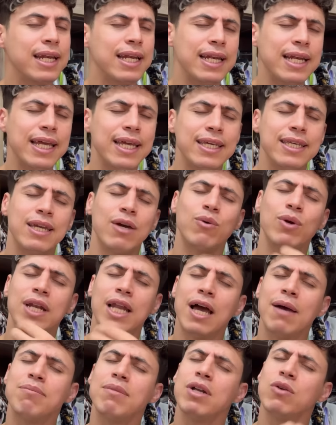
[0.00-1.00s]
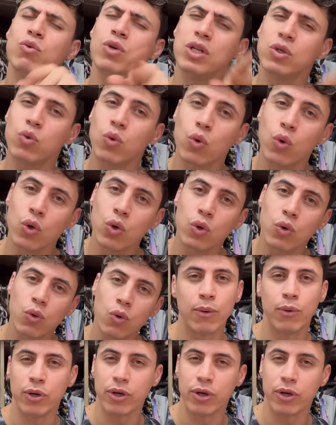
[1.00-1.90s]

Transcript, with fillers: ليا والامل وليكم كلكم